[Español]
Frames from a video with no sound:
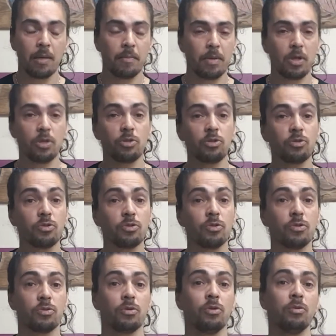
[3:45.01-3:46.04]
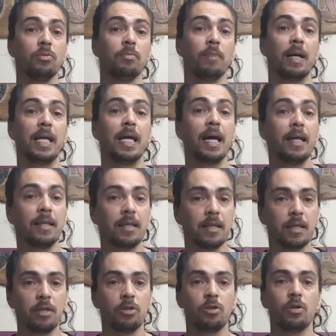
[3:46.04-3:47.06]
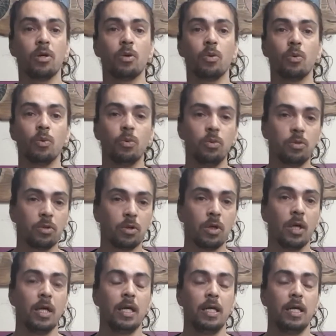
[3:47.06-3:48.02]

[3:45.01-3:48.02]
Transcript: Pero estos son variantes dentro del culto